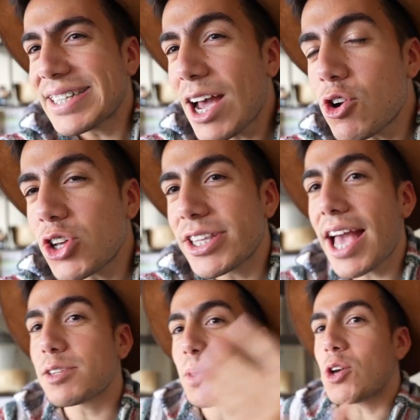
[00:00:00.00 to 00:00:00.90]
Hace unos
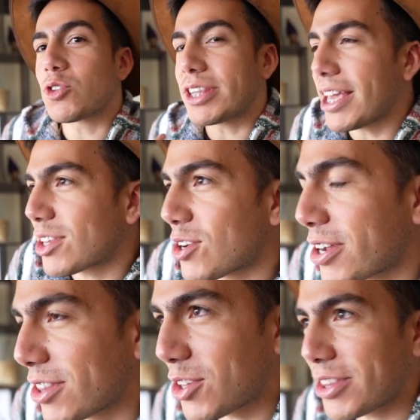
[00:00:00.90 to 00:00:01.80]
días vi un
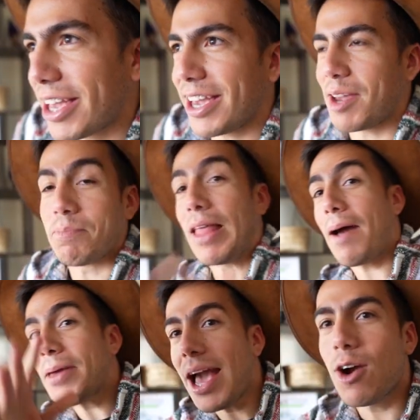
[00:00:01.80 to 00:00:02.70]
TikTok donde
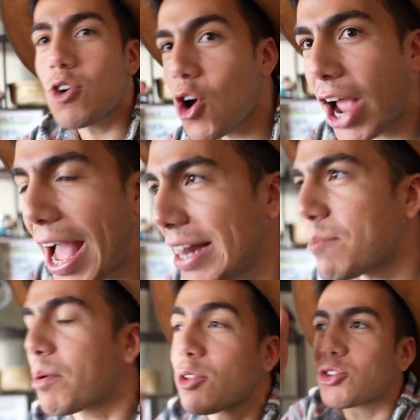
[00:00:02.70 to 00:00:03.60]
había un local
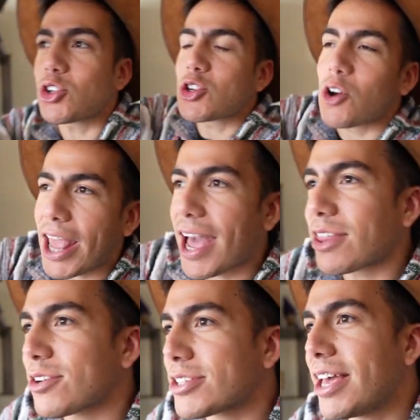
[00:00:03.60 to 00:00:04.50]
de productos
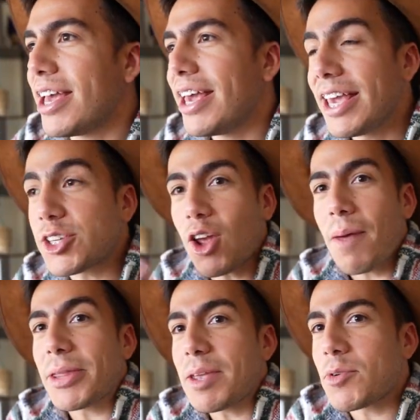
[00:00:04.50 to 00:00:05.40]
coreanos y
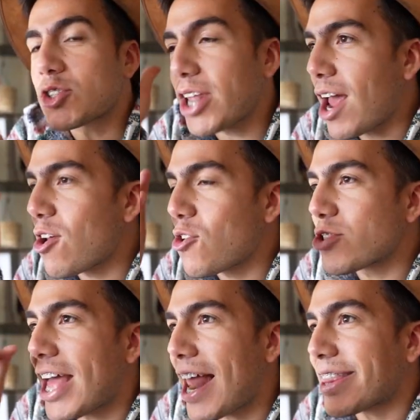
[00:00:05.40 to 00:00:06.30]
solamente mostraron
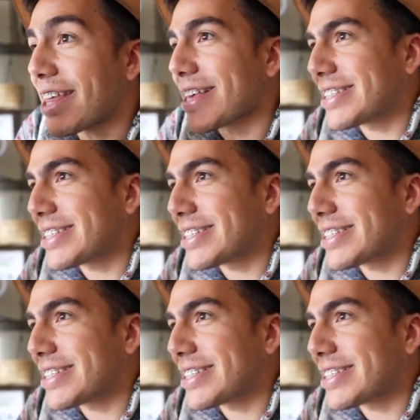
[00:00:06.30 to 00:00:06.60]
una lata de